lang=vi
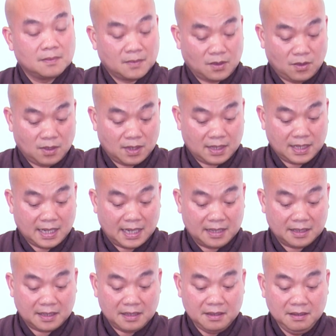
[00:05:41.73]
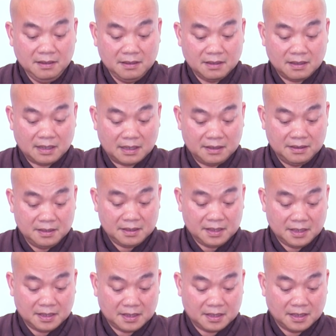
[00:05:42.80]
Còn chẳng hạn như cái hương là hương
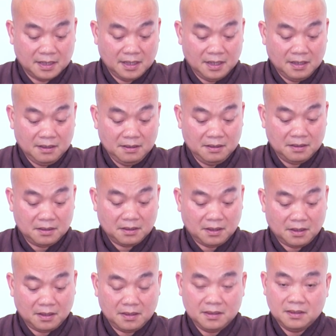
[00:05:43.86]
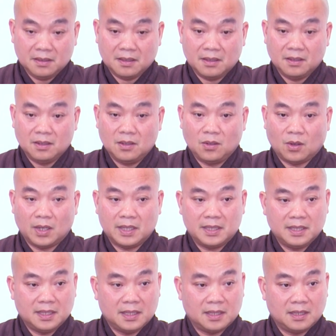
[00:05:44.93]
gì, hương nó hương hương loại
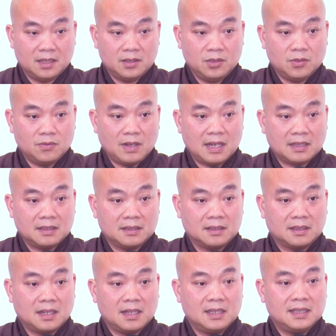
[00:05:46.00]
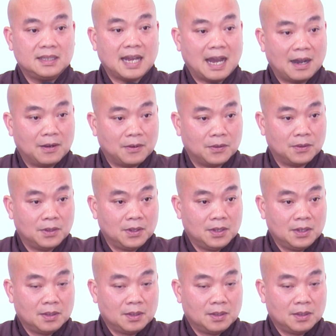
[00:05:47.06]
gì, nó xuất phát từ cây nào,